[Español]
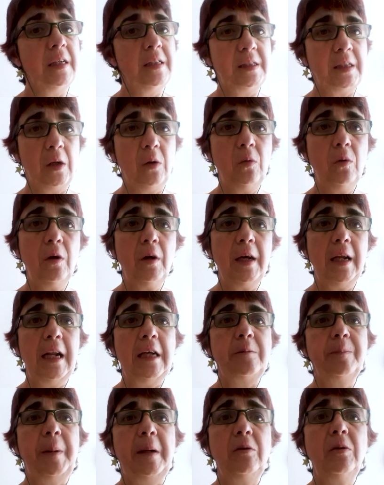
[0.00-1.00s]
seguro que
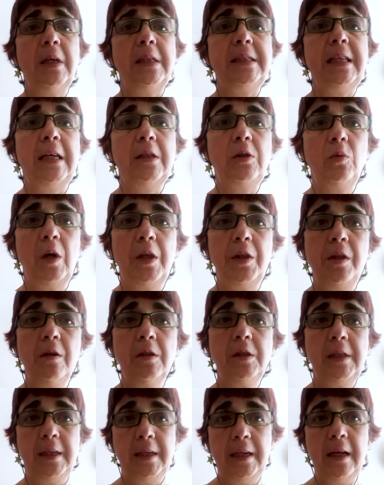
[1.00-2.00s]
las pautas de
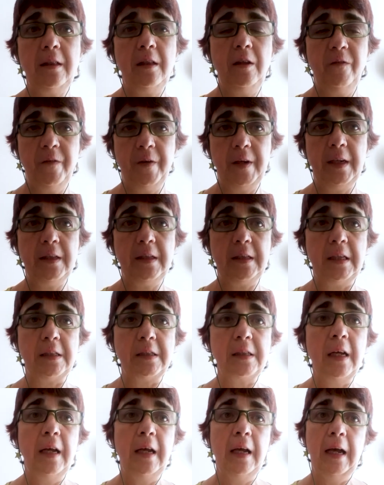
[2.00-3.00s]
actuación serían
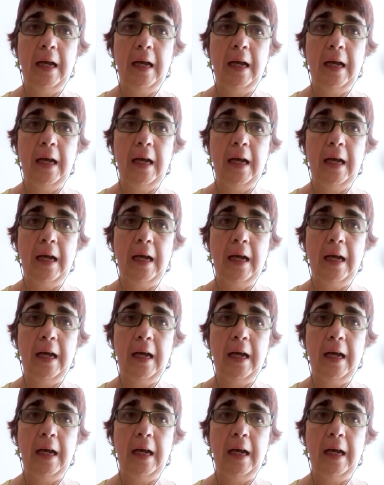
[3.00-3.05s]
diferentes.